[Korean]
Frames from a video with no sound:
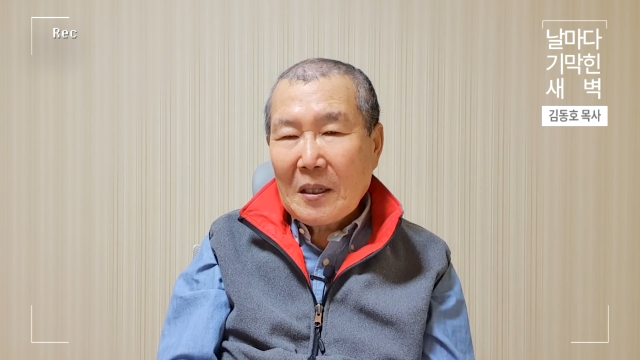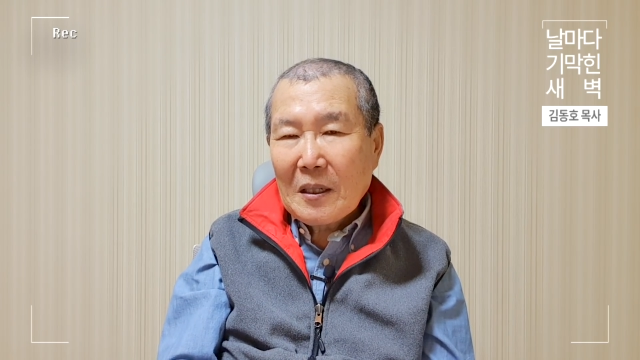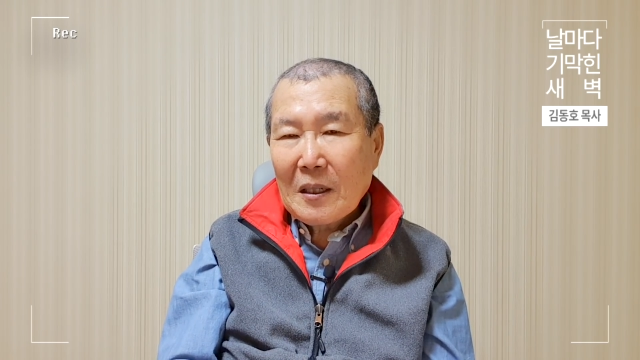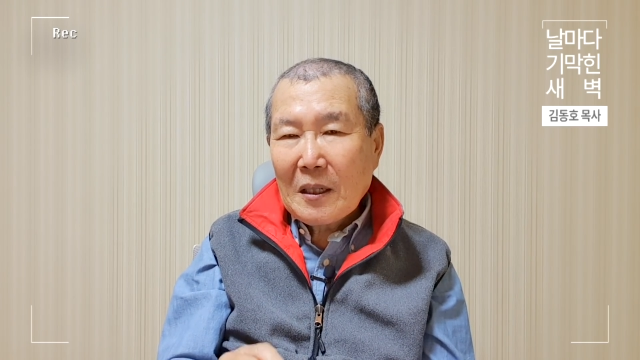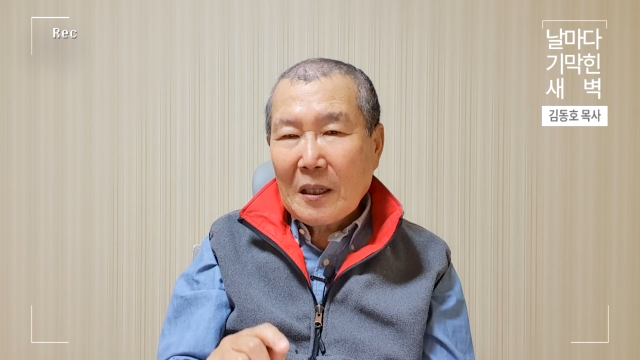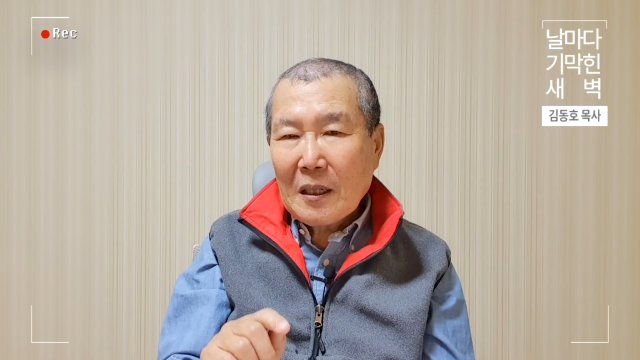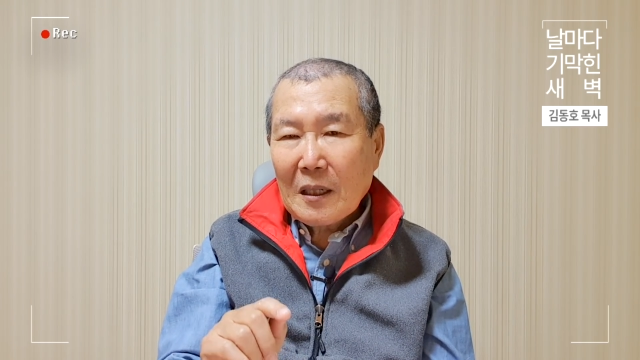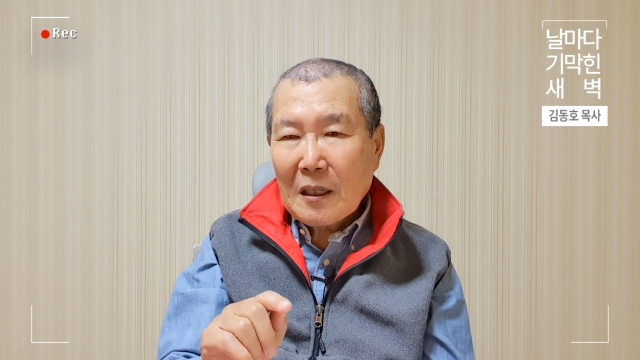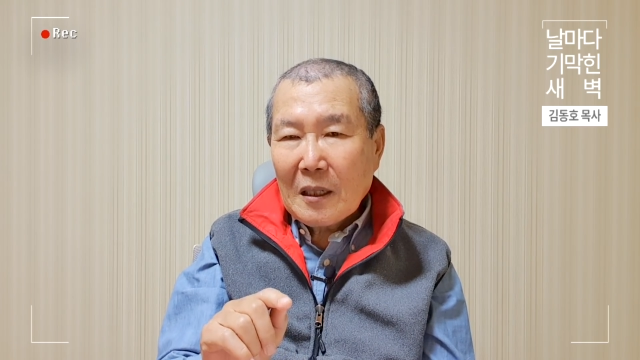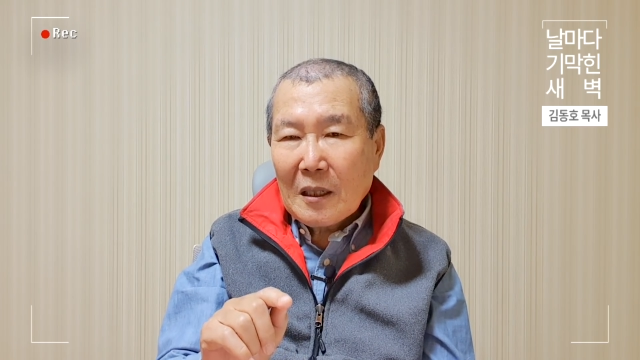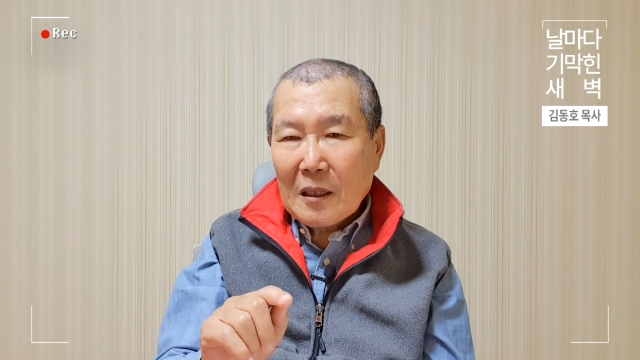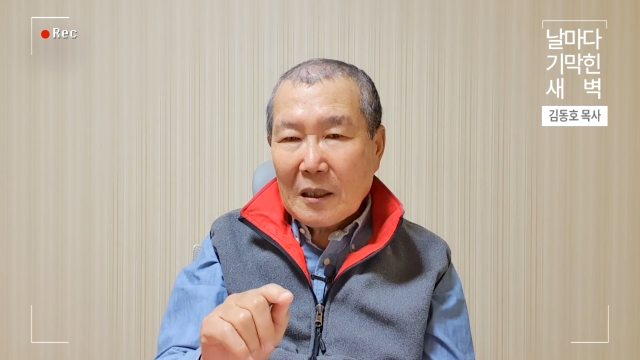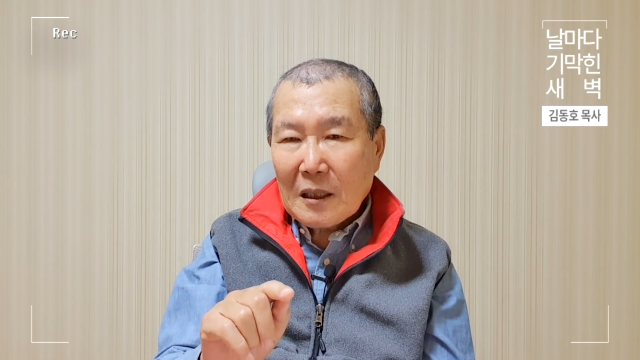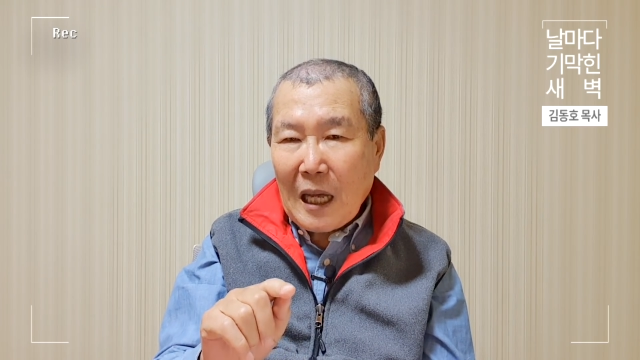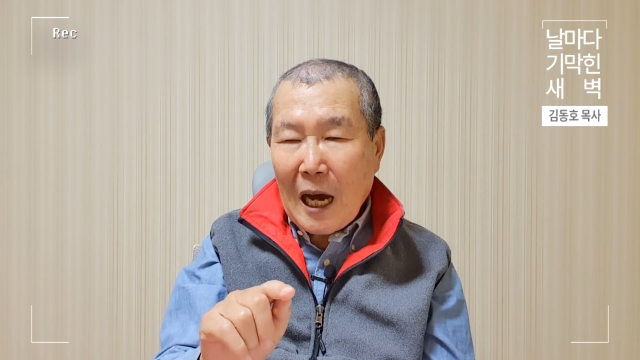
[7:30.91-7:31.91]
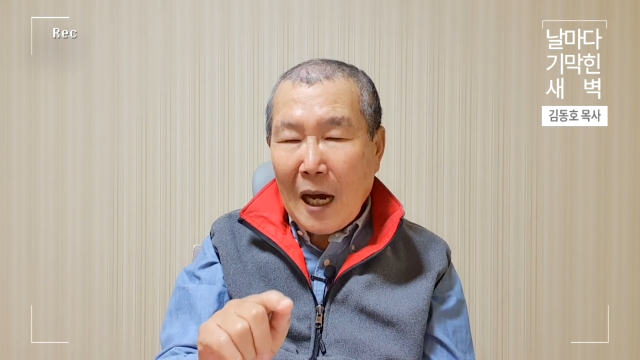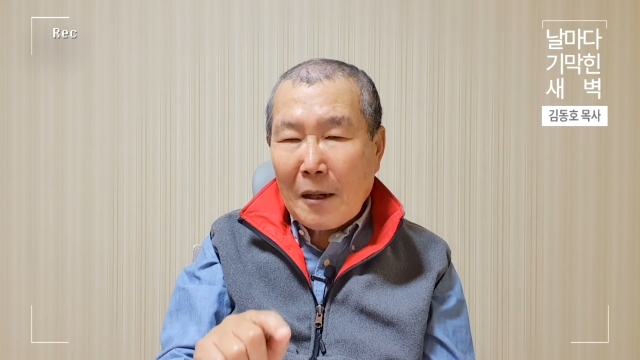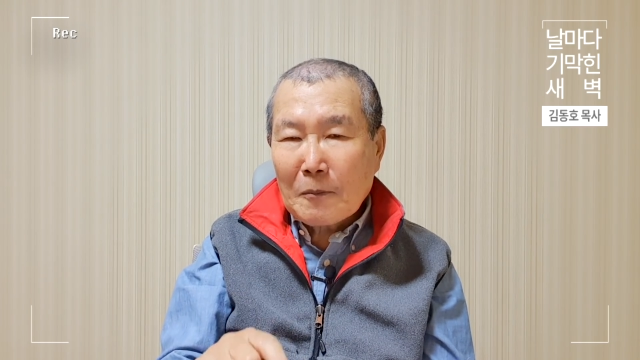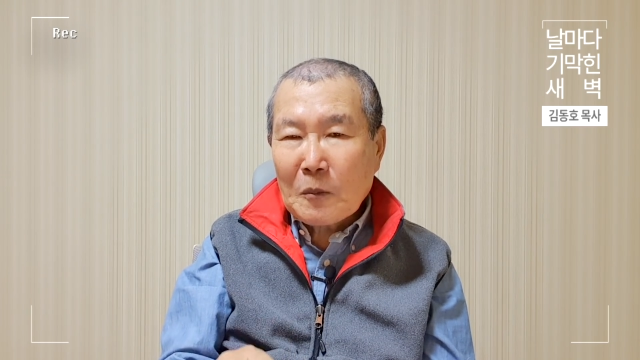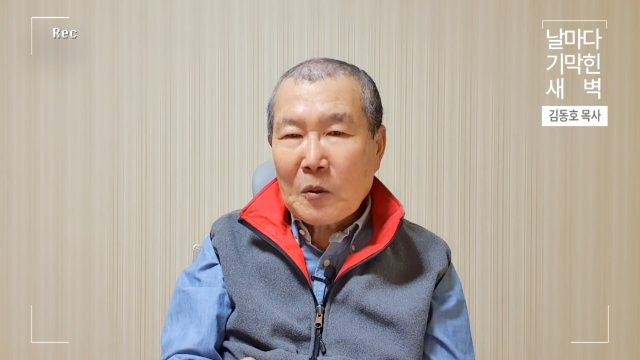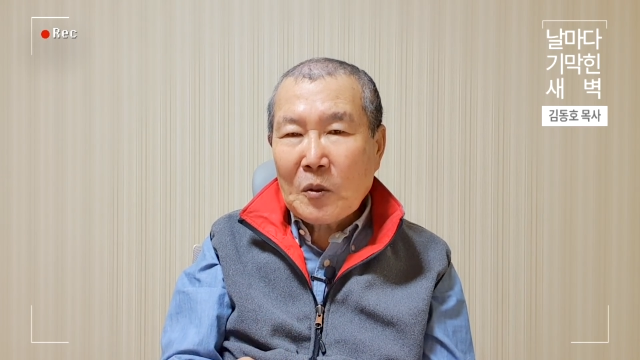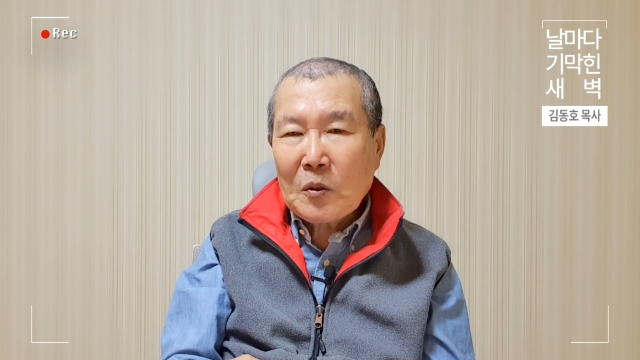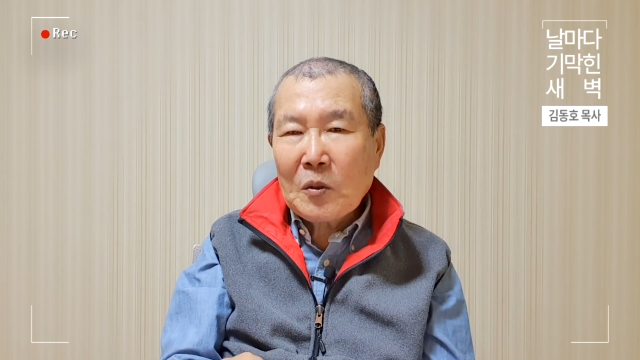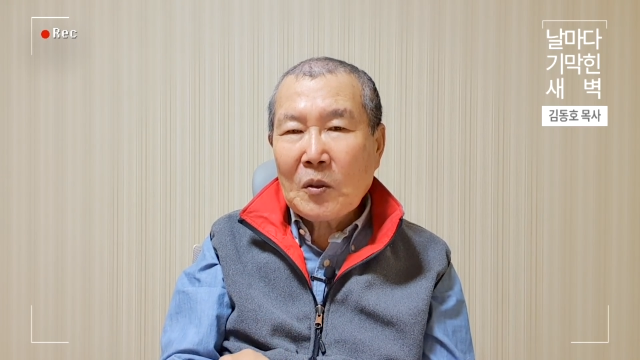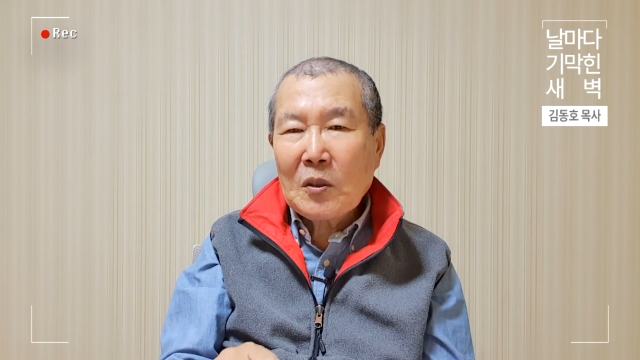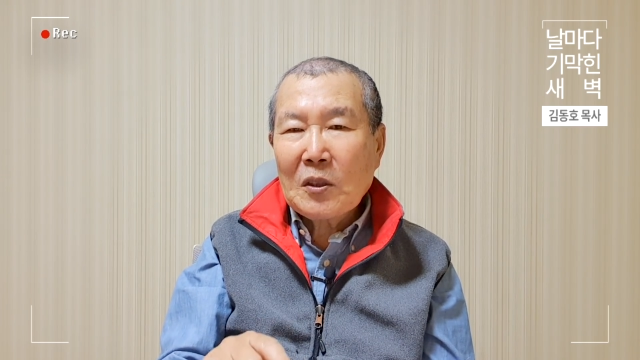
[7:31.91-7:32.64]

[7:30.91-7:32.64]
어, 다음 수,